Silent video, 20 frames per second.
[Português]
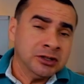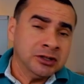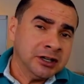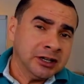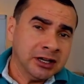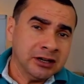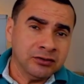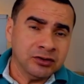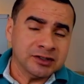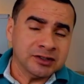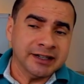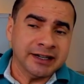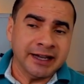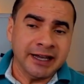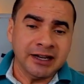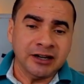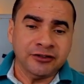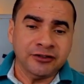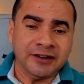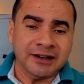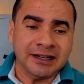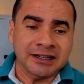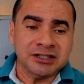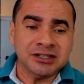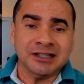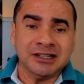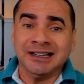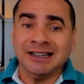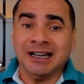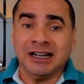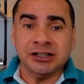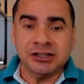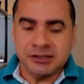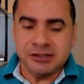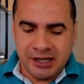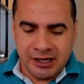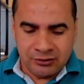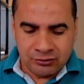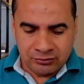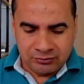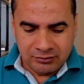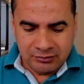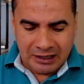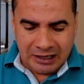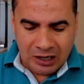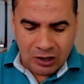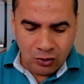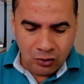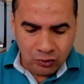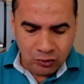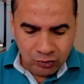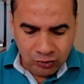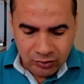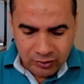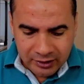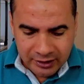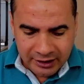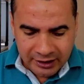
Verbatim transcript: que você queira falar de ganhar dinheiro, algo,